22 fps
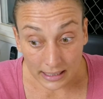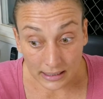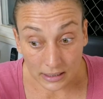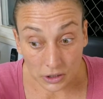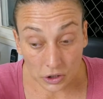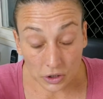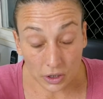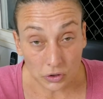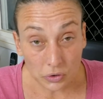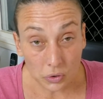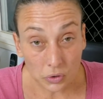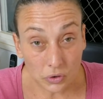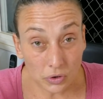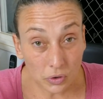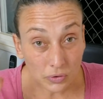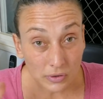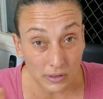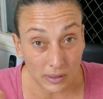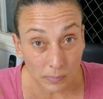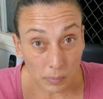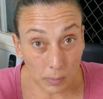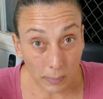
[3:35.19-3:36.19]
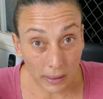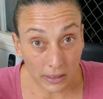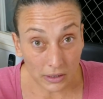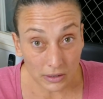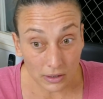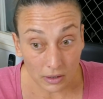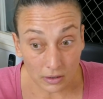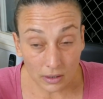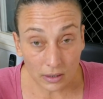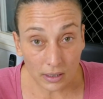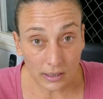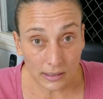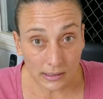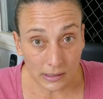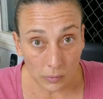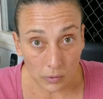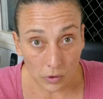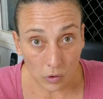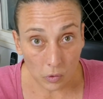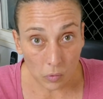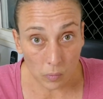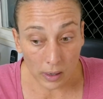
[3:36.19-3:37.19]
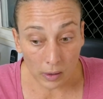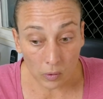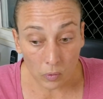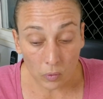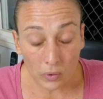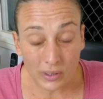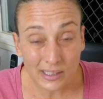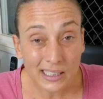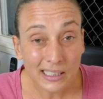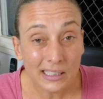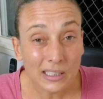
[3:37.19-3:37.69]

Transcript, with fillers: Esses cachorros estão sempre prestando atenção em alguma coisa.